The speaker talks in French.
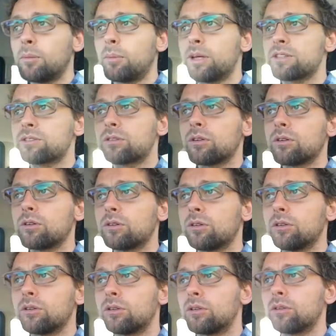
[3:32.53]
parce que
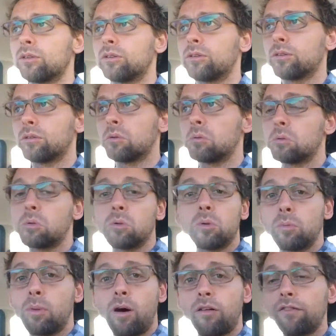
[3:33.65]

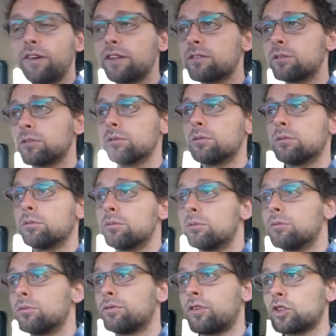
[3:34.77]
euh, bah, en fait
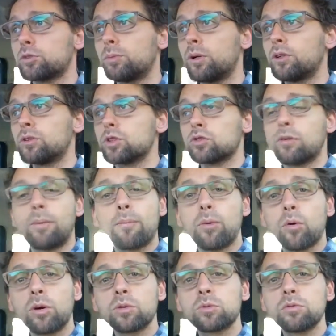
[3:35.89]
euh, franchement je vois pas
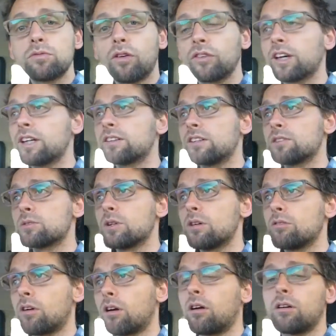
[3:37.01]
pourquoi tu vendrais tes
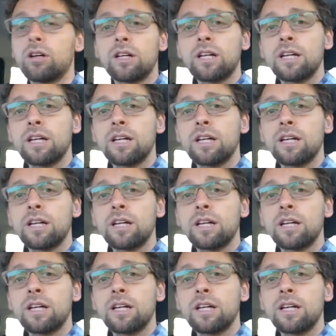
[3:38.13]
œuvres alors